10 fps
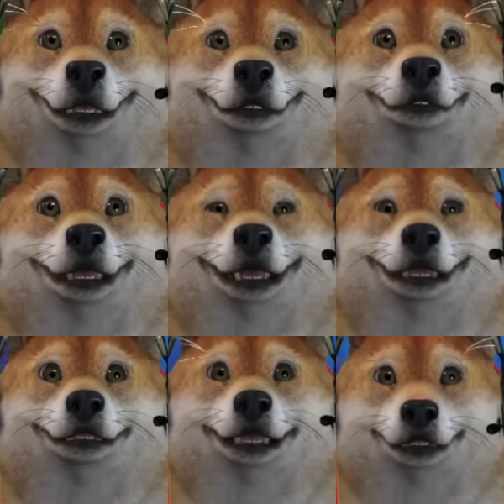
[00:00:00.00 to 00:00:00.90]

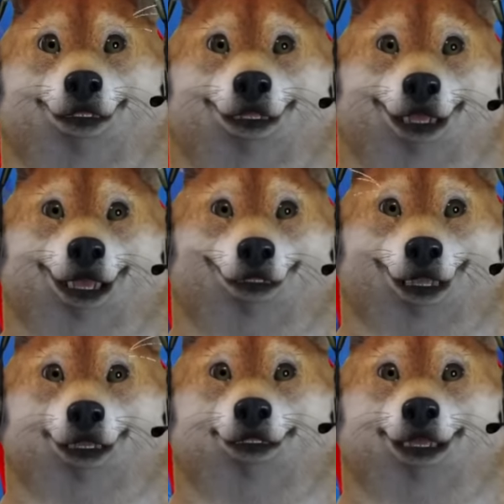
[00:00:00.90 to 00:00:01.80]
Mantap ya teman-teman nih, ya? dapat
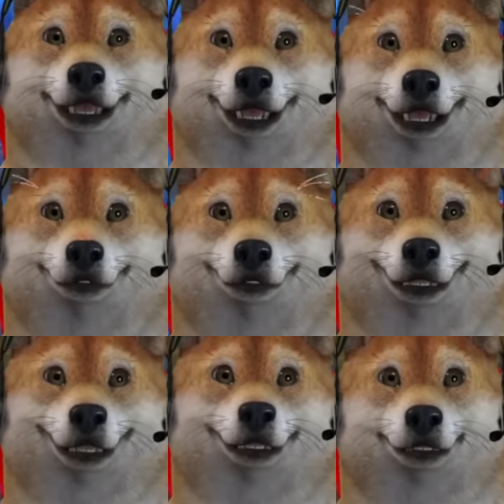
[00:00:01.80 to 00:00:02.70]
lobster kita. Ih, masih
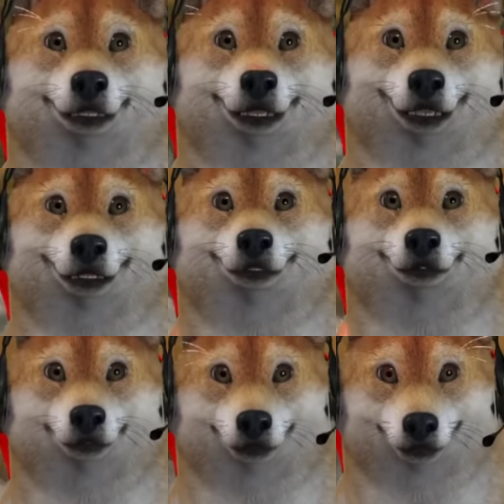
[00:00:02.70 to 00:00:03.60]
ada nih lobster nih.
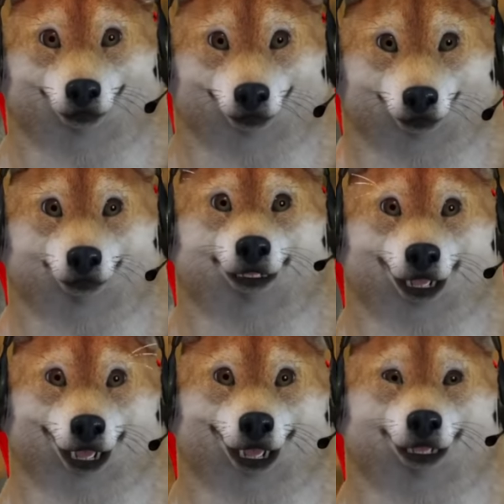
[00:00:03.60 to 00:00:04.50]
Hmm,
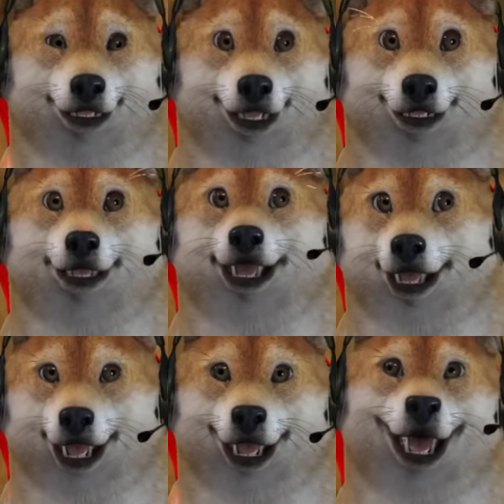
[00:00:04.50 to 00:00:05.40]
kita gigit dulu ya.
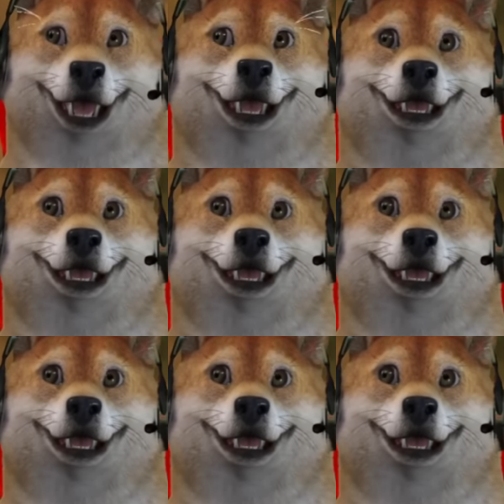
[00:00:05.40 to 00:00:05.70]
Walaupun cangkangnya